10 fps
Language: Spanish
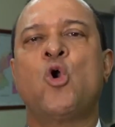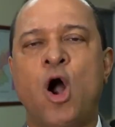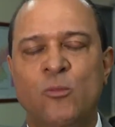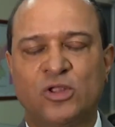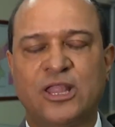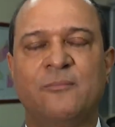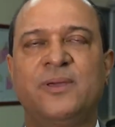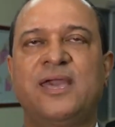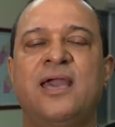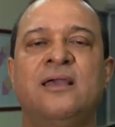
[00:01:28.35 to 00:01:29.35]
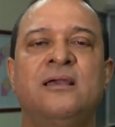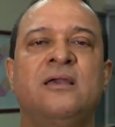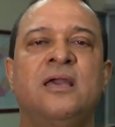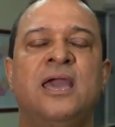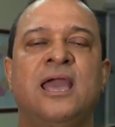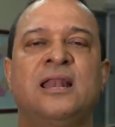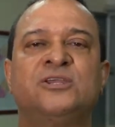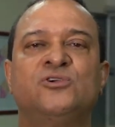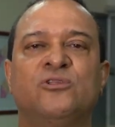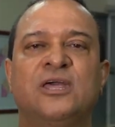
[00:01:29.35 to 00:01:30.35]
como también el
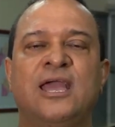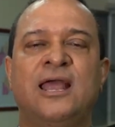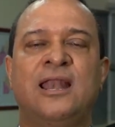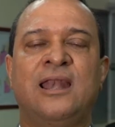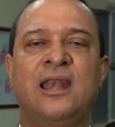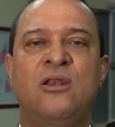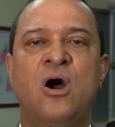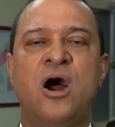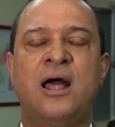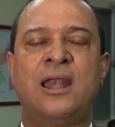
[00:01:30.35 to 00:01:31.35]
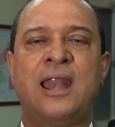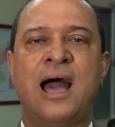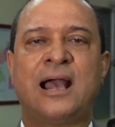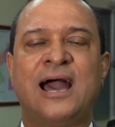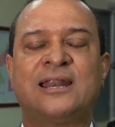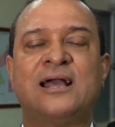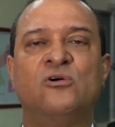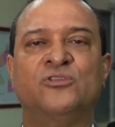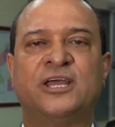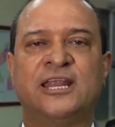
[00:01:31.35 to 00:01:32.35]
hecho de la, carga
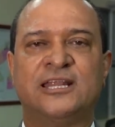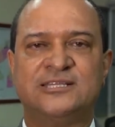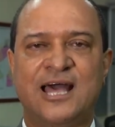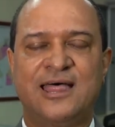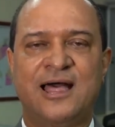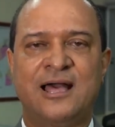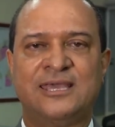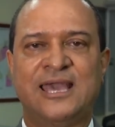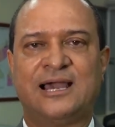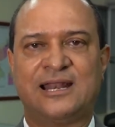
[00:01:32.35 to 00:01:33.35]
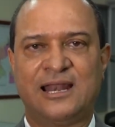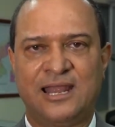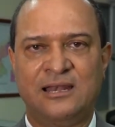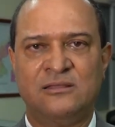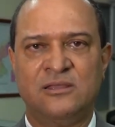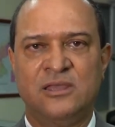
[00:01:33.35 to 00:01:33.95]
contenerizada y a granel